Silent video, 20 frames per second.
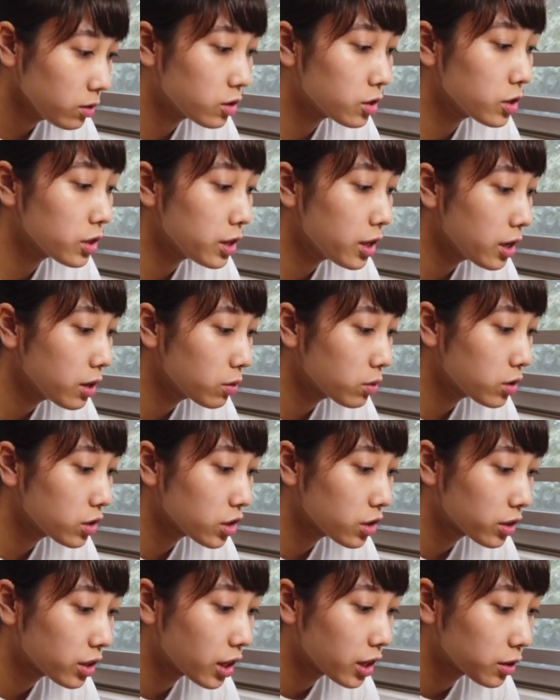水田を
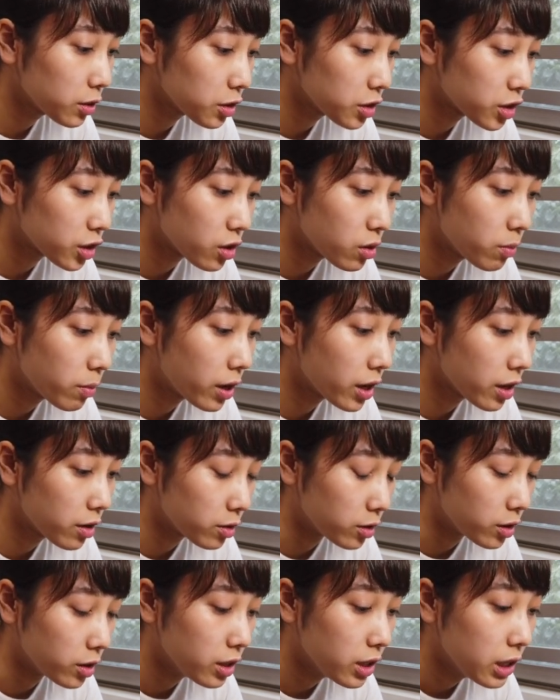中体として生まれ
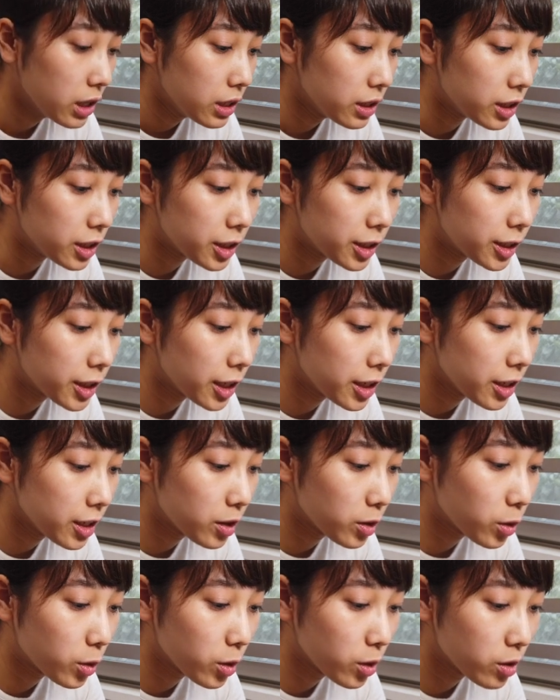る実質的
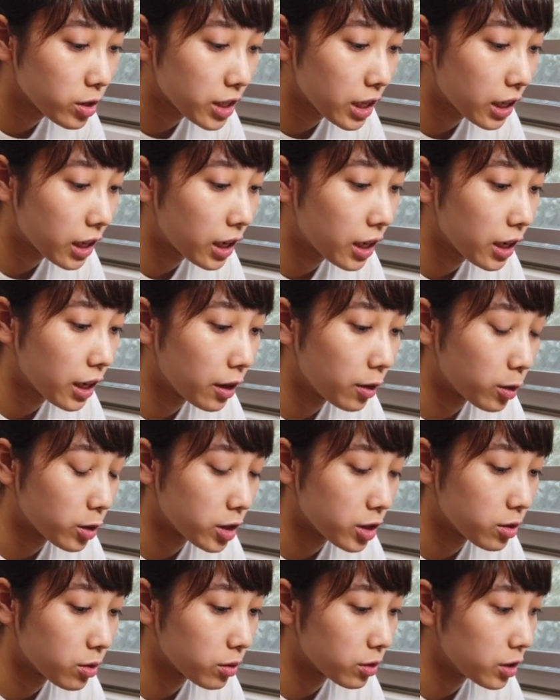共同社会への
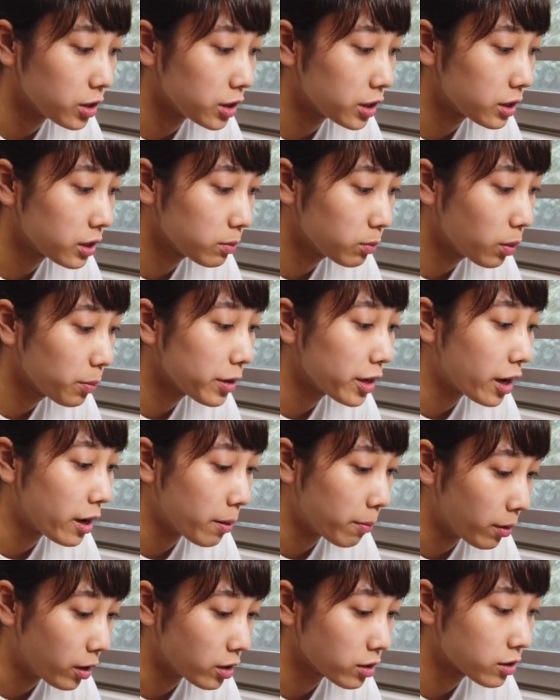帰属意識も見ら
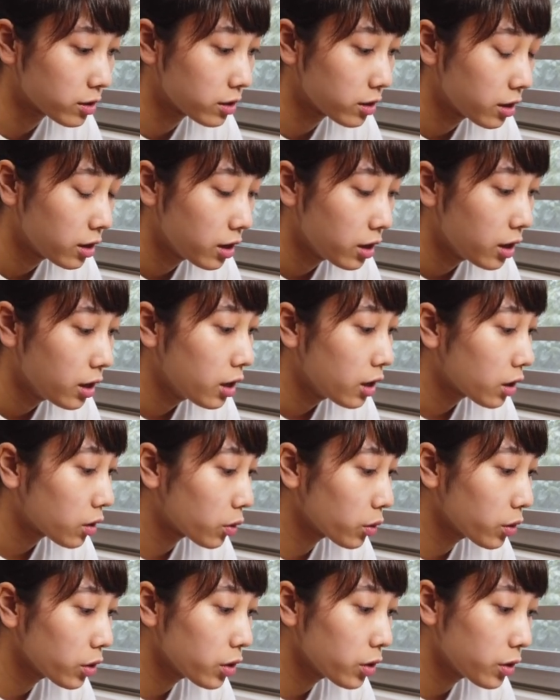れます。
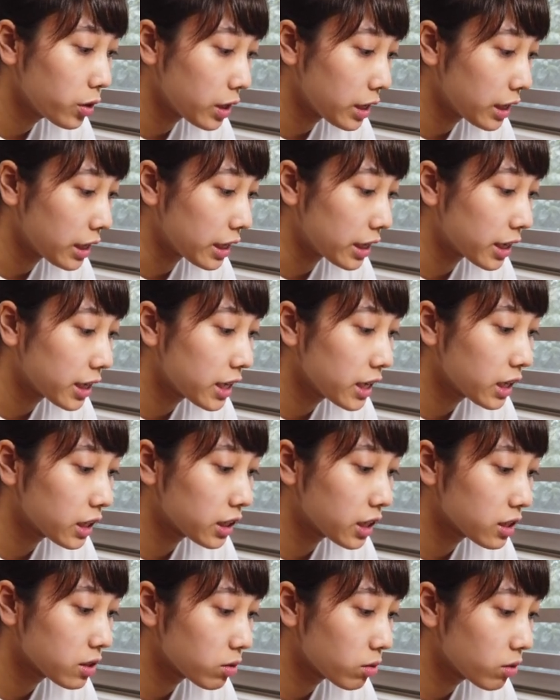このように焼
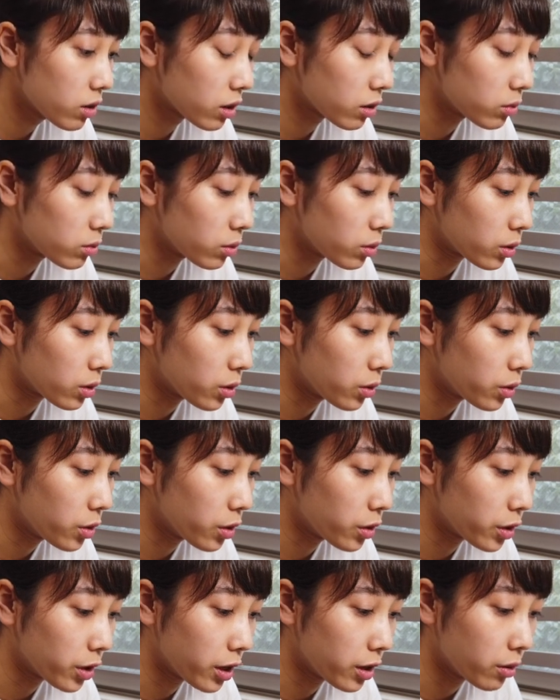畑村落の共
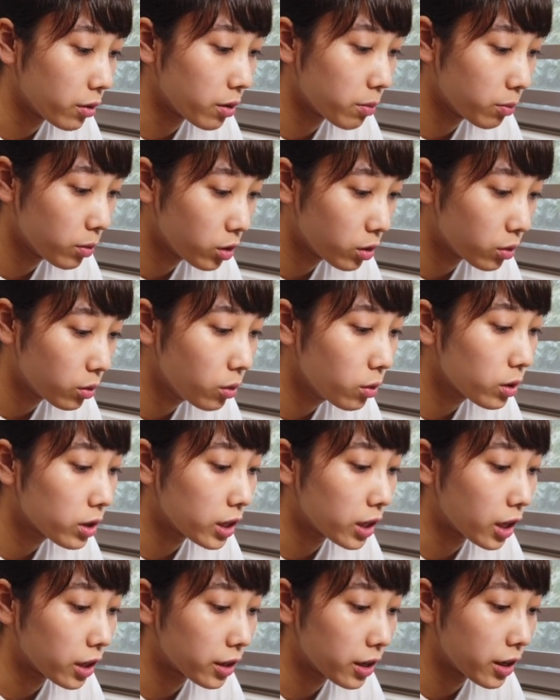同体よりも大
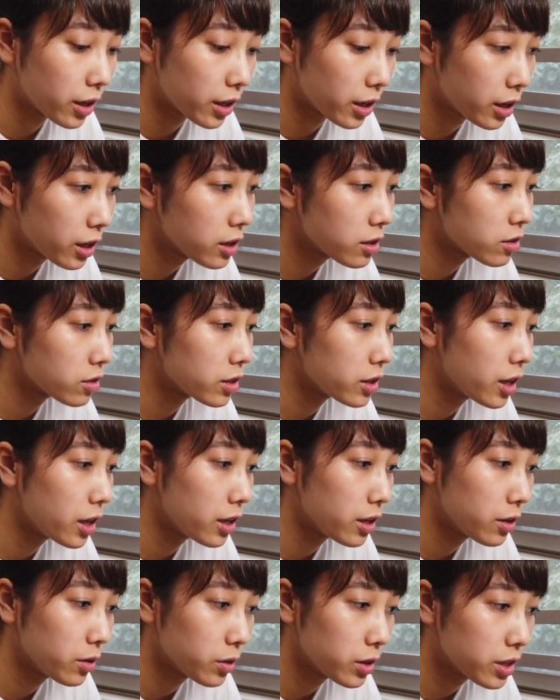きな単位が水田
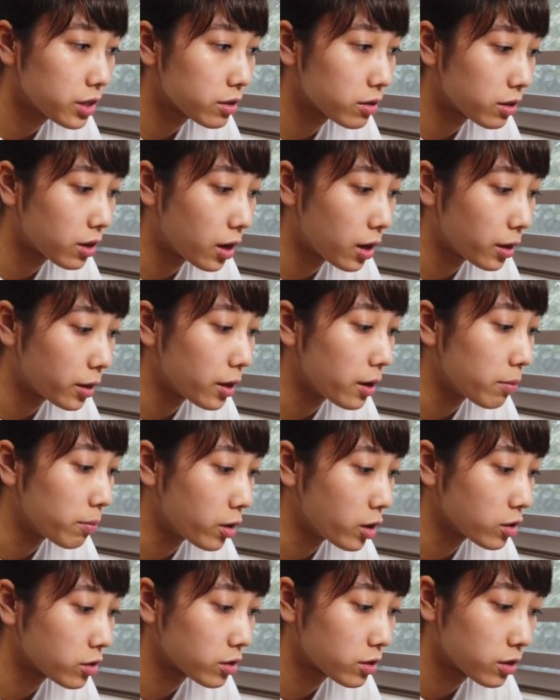により作られてい
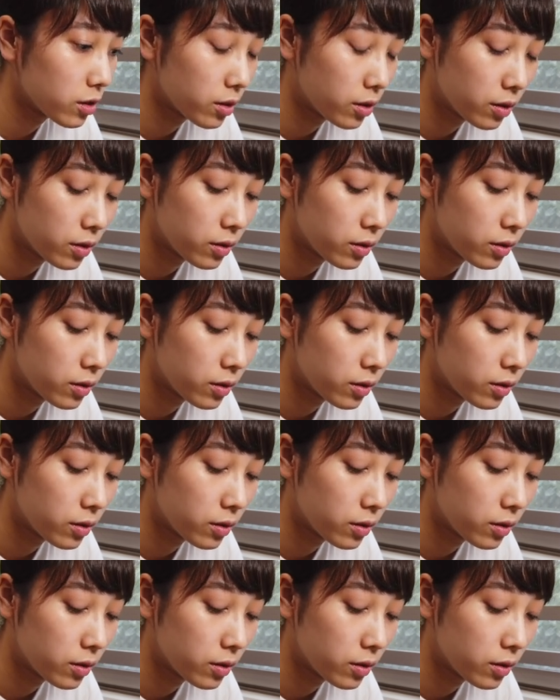ます。